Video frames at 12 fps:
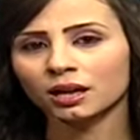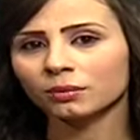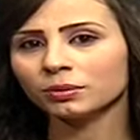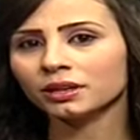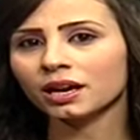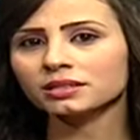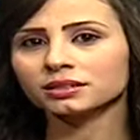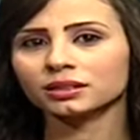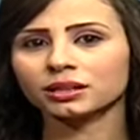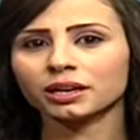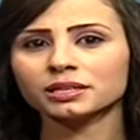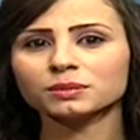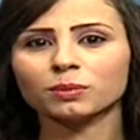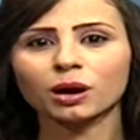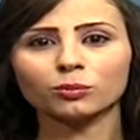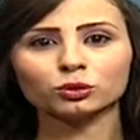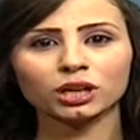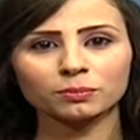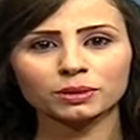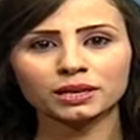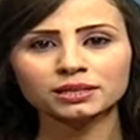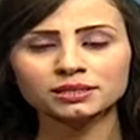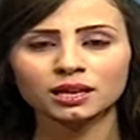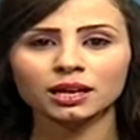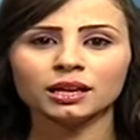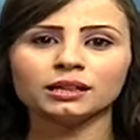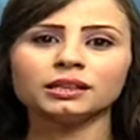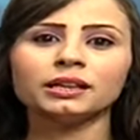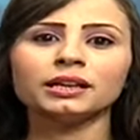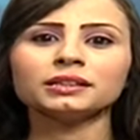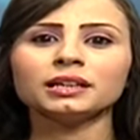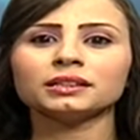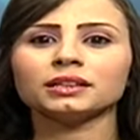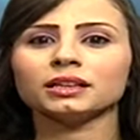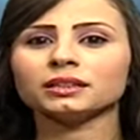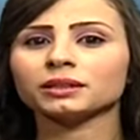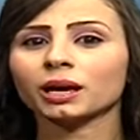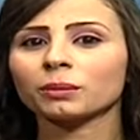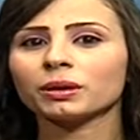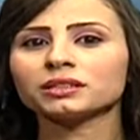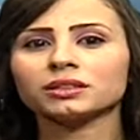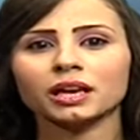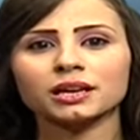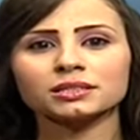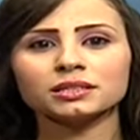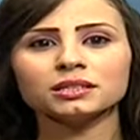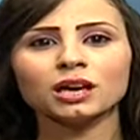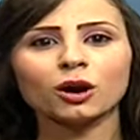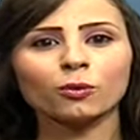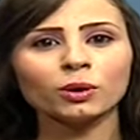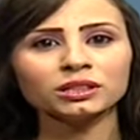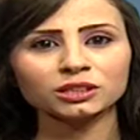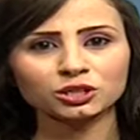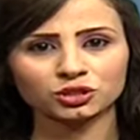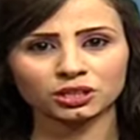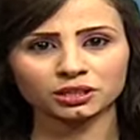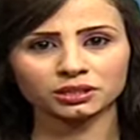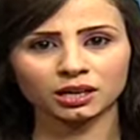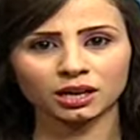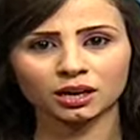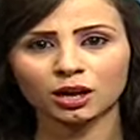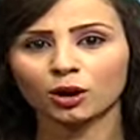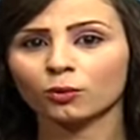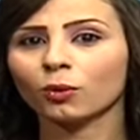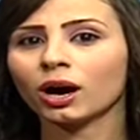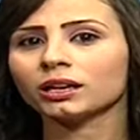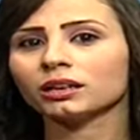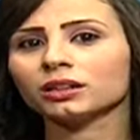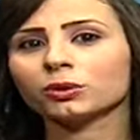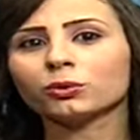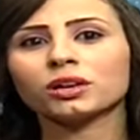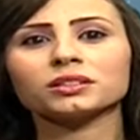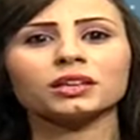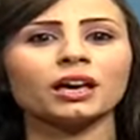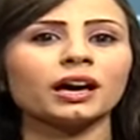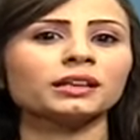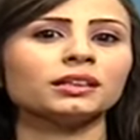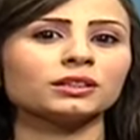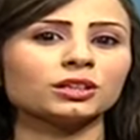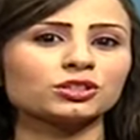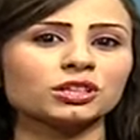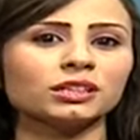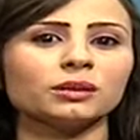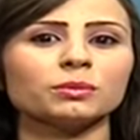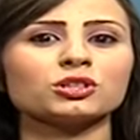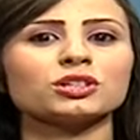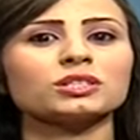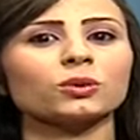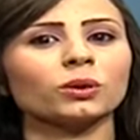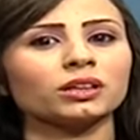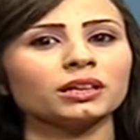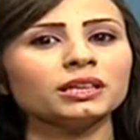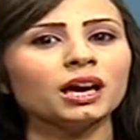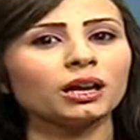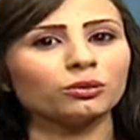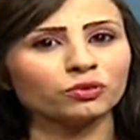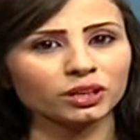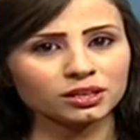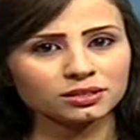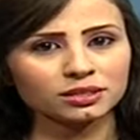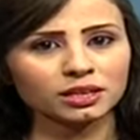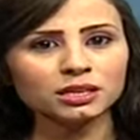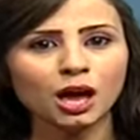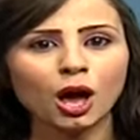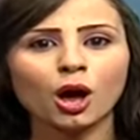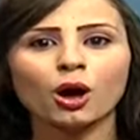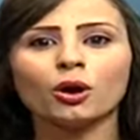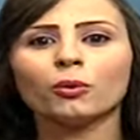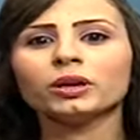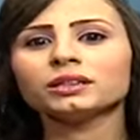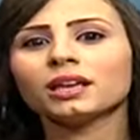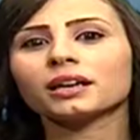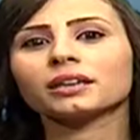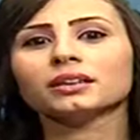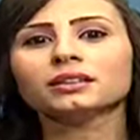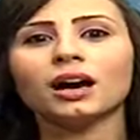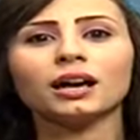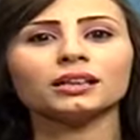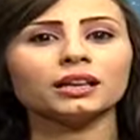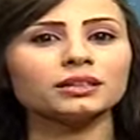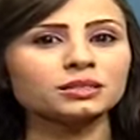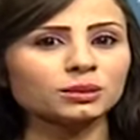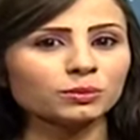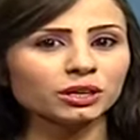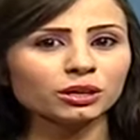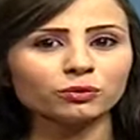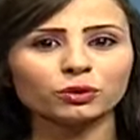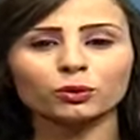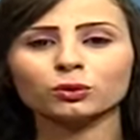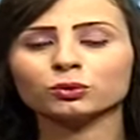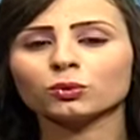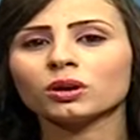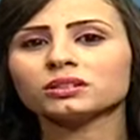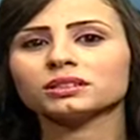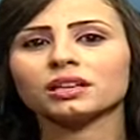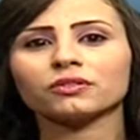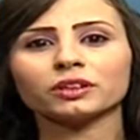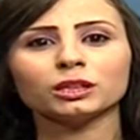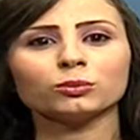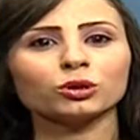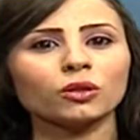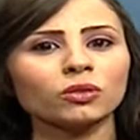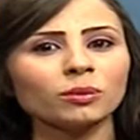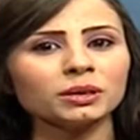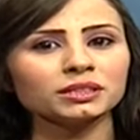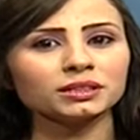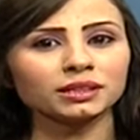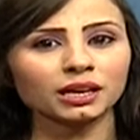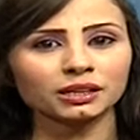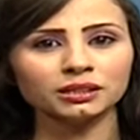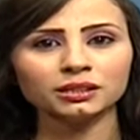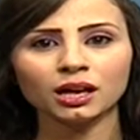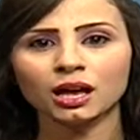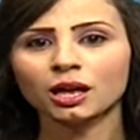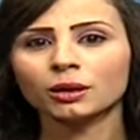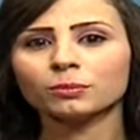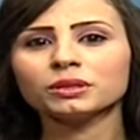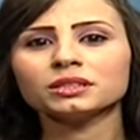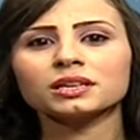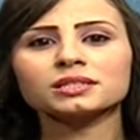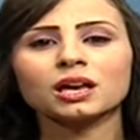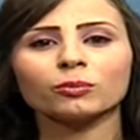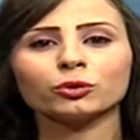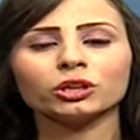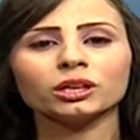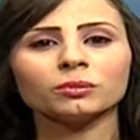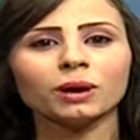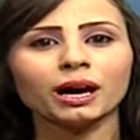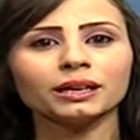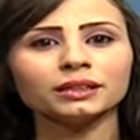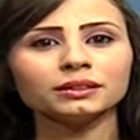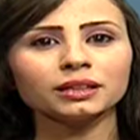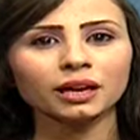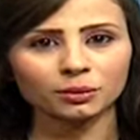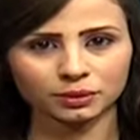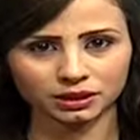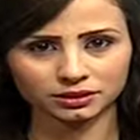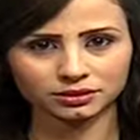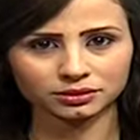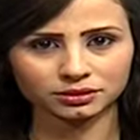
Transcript: برئاسة الرئيس محمود عباس للإعداد للانتخابات الرئاسية والتشكيل التشريعية وعلى ضرورة إعادة تشكيل المجلس الوطني الفلسطيني والتأكيد على الاستمرار في خطوات تفعيل منظمة التحرير بالتزامن مع الانتخابات